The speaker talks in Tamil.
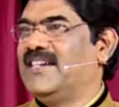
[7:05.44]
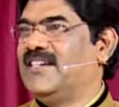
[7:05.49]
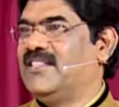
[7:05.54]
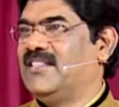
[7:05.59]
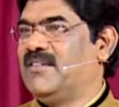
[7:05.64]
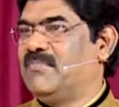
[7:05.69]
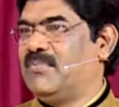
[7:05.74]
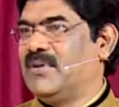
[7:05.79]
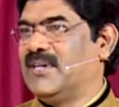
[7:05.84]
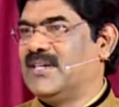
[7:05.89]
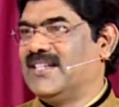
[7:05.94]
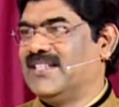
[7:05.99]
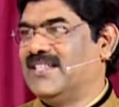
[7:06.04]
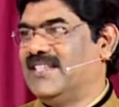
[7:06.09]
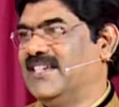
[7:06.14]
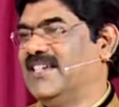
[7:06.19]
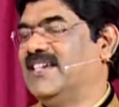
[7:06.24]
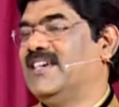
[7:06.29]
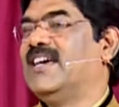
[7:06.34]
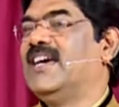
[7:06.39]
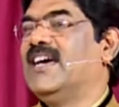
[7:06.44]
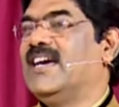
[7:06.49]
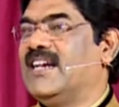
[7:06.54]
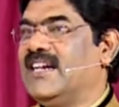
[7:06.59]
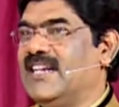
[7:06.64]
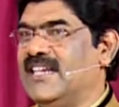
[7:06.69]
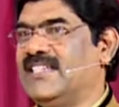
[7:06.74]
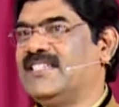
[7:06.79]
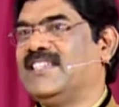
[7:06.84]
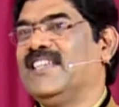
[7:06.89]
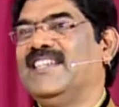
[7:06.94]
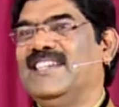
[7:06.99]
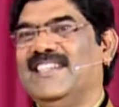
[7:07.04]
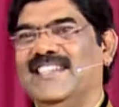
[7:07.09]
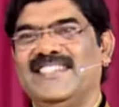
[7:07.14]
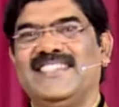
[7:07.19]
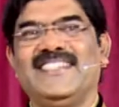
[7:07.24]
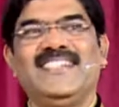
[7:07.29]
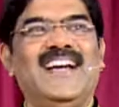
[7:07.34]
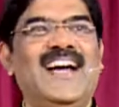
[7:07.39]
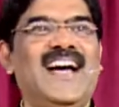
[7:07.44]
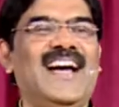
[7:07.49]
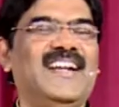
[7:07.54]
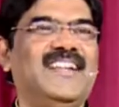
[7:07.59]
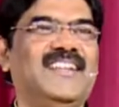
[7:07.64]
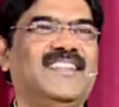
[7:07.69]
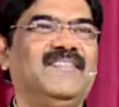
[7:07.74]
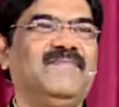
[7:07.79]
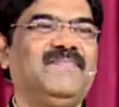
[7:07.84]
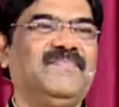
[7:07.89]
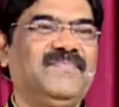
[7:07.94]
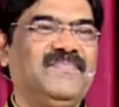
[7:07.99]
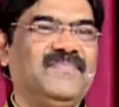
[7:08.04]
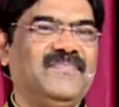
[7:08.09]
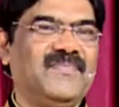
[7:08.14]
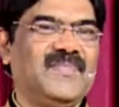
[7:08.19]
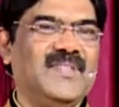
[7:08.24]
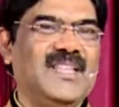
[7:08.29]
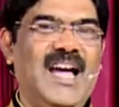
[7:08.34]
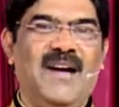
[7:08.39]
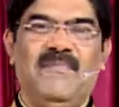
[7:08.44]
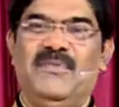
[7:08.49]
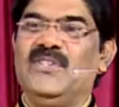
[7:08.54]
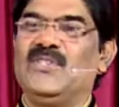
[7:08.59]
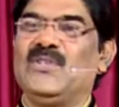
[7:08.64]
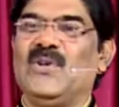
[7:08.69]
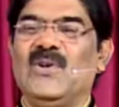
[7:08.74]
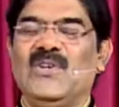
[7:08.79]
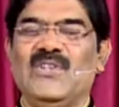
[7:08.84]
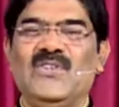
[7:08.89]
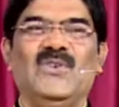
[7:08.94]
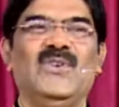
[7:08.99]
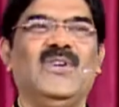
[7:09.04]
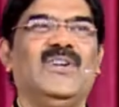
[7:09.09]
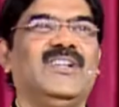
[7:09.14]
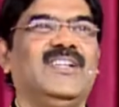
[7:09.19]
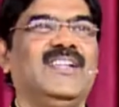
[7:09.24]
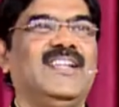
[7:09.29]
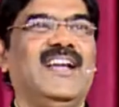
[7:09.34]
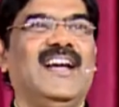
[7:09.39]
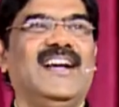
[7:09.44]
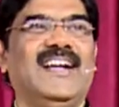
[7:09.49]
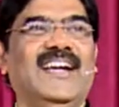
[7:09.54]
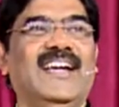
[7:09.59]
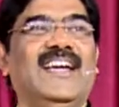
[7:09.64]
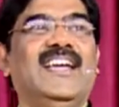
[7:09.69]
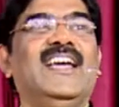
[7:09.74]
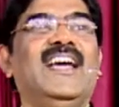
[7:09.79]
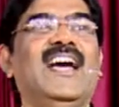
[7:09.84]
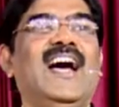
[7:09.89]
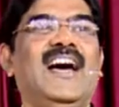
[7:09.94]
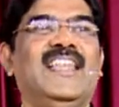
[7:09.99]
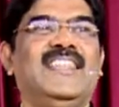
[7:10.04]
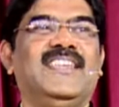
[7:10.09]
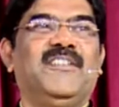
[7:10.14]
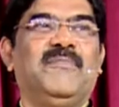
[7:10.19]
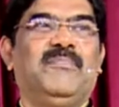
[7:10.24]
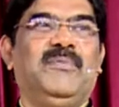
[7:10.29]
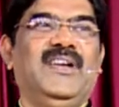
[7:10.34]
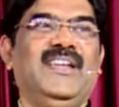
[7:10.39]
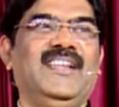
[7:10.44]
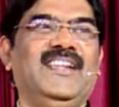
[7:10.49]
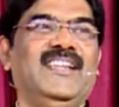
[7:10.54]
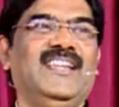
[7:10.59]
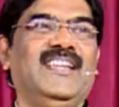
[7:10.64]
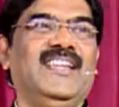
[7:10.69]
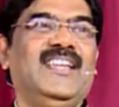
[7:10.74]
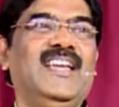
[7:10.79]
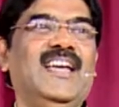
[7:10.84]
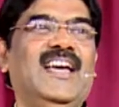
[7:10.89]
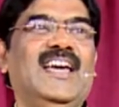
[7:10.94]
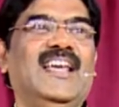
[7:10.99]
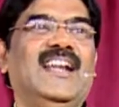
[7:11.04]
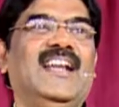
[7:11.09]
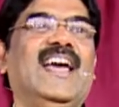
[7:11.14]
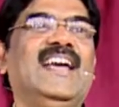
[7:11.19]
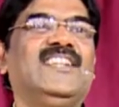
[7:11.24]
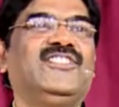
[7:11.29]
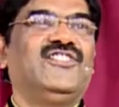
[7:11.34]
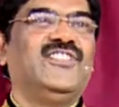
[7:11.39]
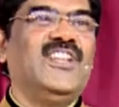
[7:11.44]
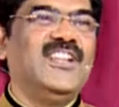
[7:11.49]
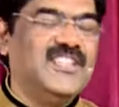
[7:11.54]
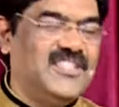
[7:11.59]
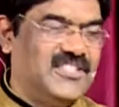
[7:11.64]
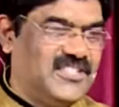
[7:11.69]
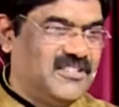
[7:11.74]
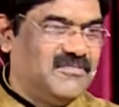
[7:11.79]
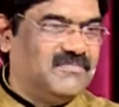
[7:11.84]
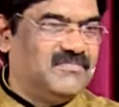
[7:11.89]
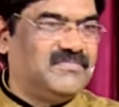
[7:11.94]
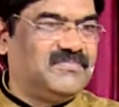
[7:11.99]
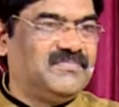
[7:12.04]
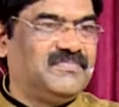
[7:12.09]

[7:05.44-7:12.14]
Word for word: எழுதப்பட்டது ரீசன் இஸ் காட் அப்படி சொல்கிறவங்களும் இருக்கிறாங்க அதுக்கு பேர் ரேஷ்னலிசம்